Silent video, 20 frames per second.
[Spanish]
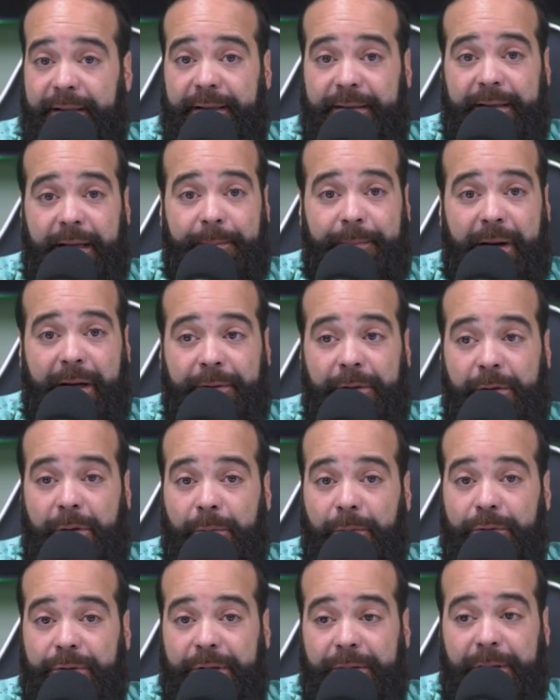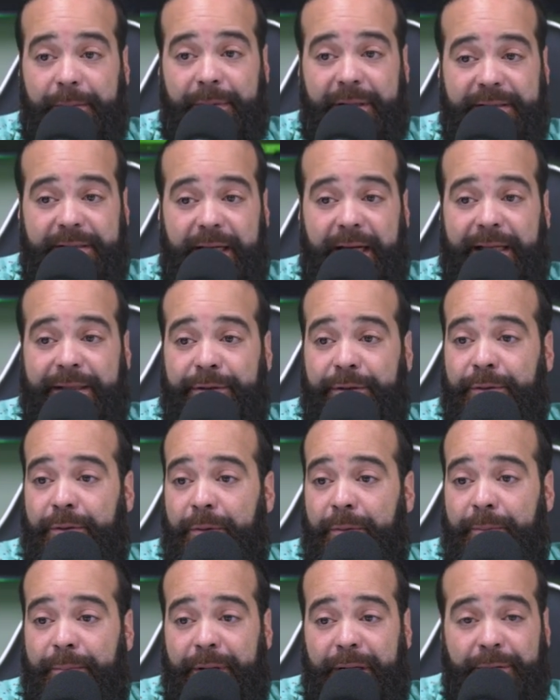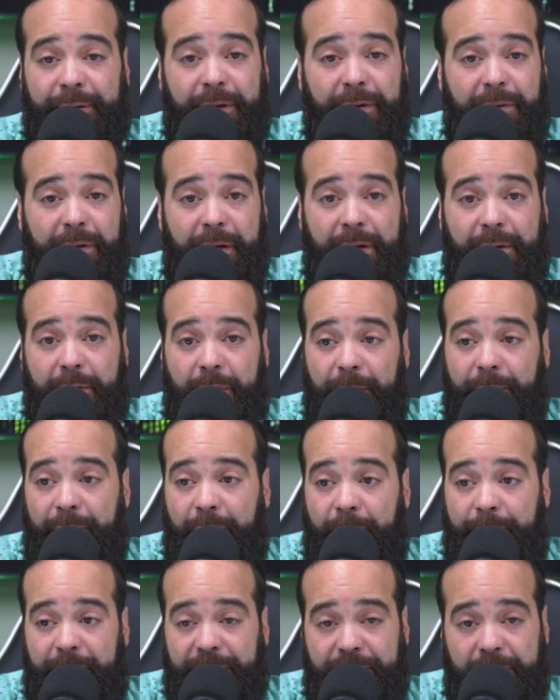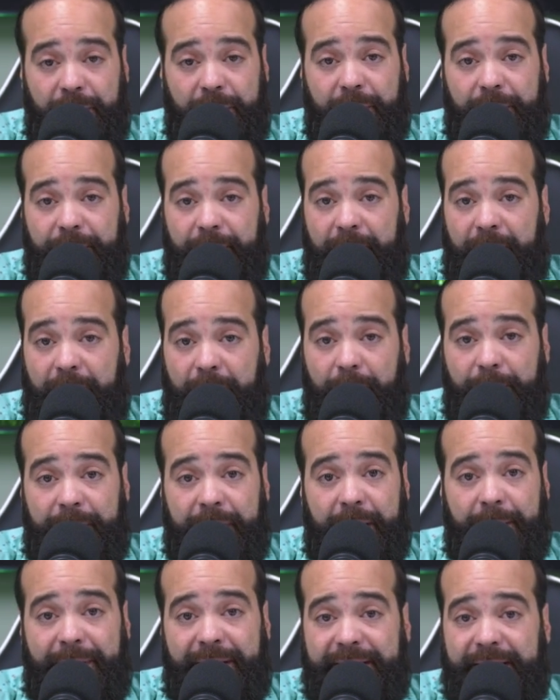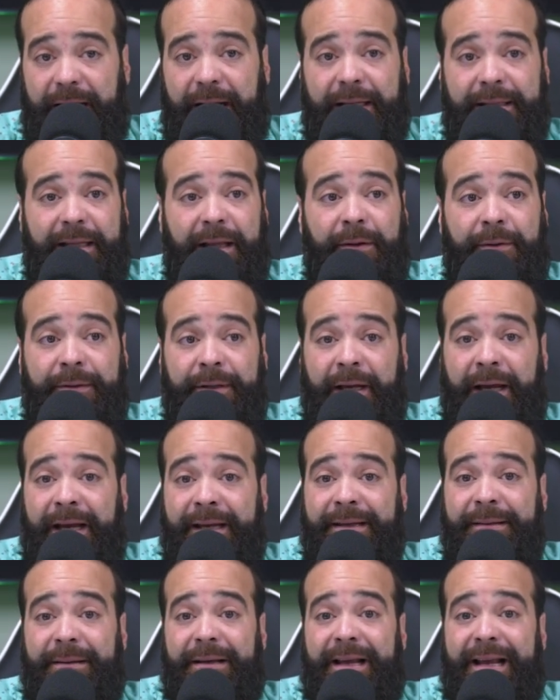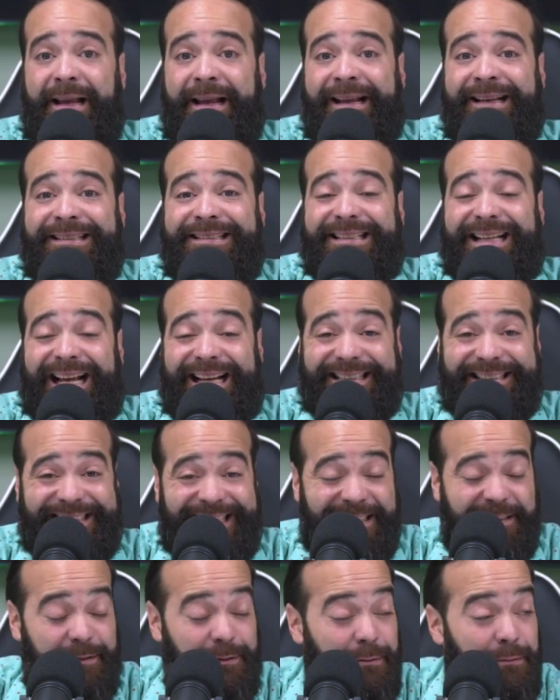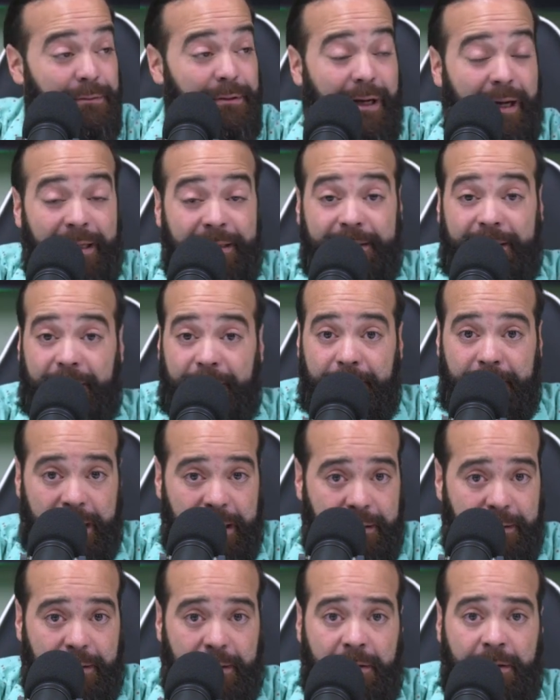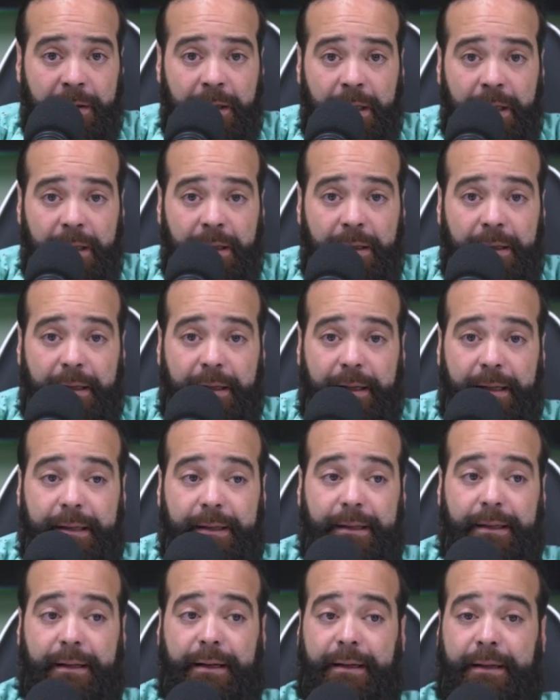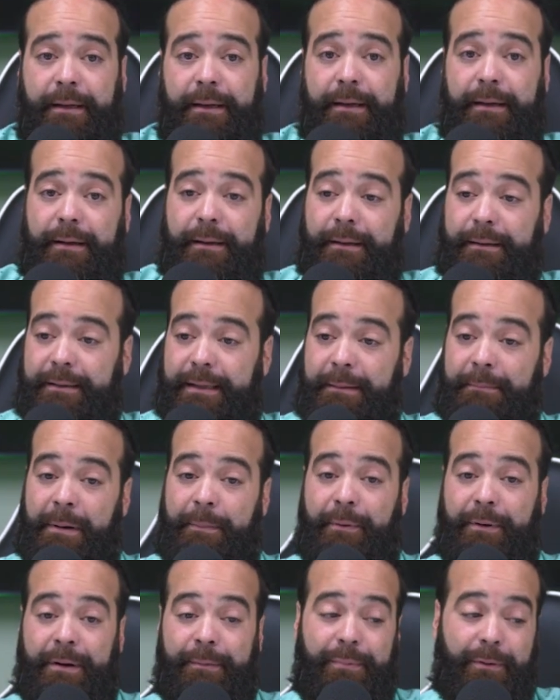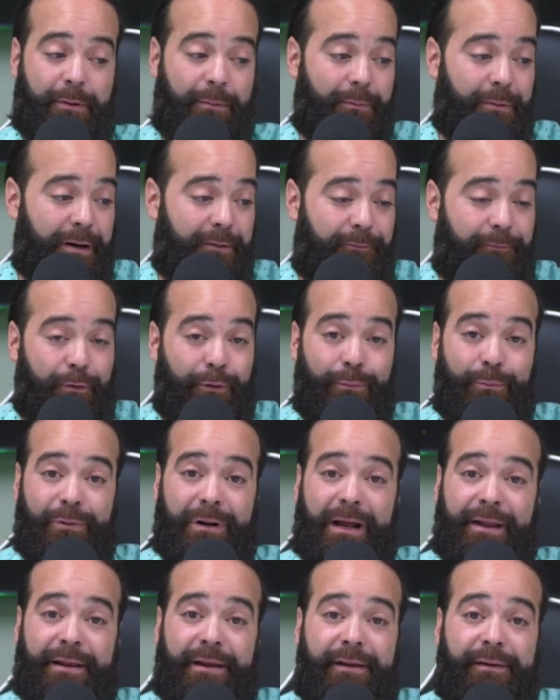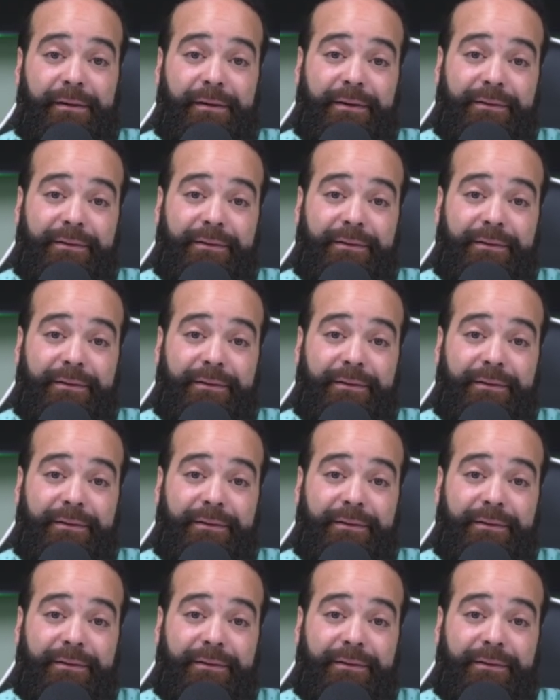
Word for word: están pagando el combustible más alto, comprando los precios de la comida más alta, donde hay escasez nunca antes visto eh, eh, temas, por ejemplo, como la fórmula de,